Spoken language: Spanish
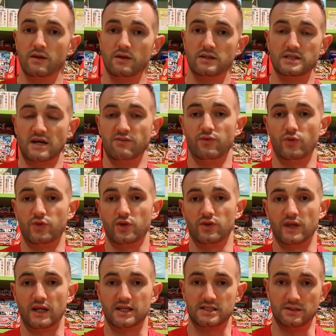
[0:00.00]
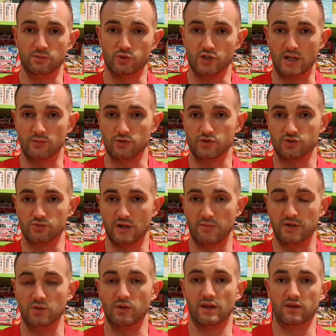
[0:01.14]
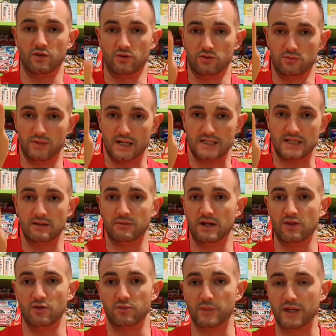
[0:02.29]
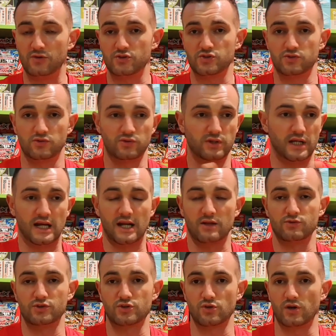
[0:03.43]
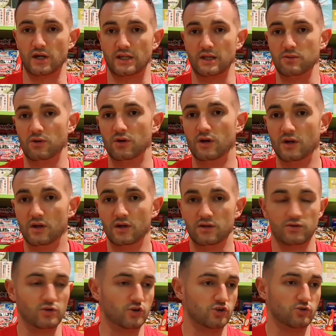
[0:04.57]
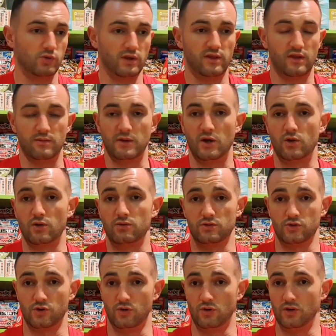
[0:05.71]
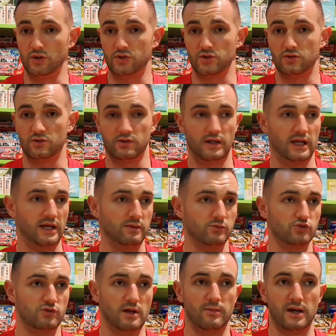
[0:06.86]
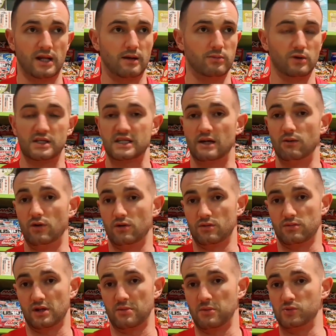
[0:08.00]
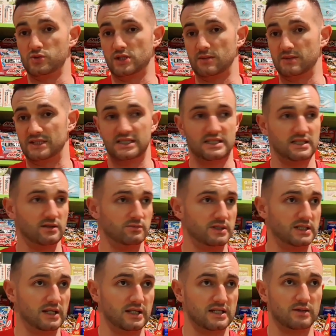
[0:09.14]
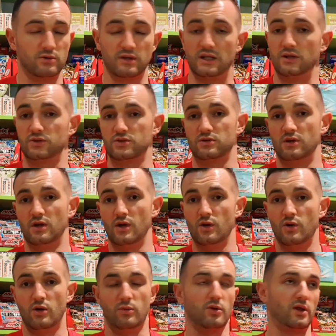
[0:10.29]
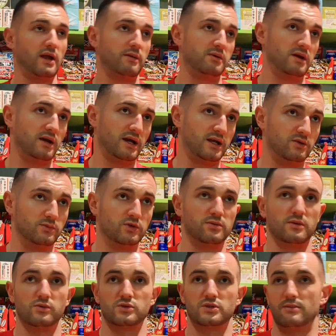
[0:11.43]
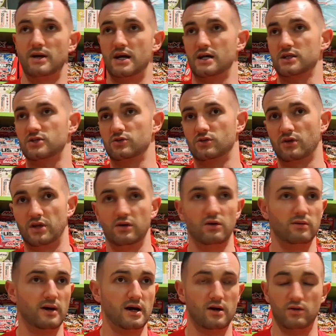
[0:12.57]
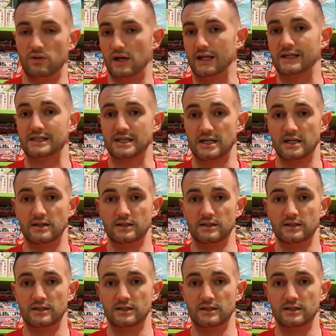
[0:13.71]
ya en función de que si buscamos un aminoácido más elevado o menos o de cara a nuestro objetivo, nos coincide mejor uno u otro, o elegimos una marca por el sabor, porque me gusta más este o más el sabor del otro, o porque a mí Ajinomoto me gusta más, o Kioba, o la que sea.